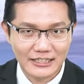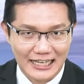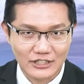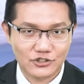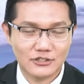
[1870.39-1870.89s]

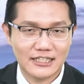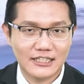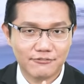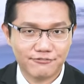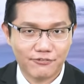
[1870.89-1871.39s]
哪个时间
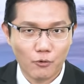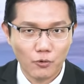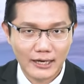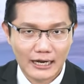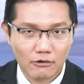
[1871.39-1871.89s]
点
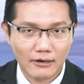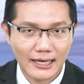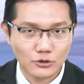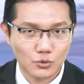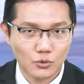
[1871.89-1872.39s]
逢高
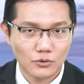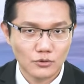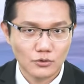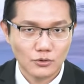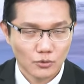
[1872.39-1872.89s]
来做
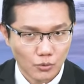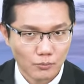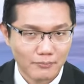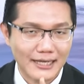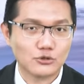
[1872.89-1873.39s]

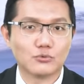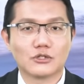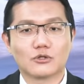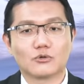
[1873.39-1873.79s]
卖出的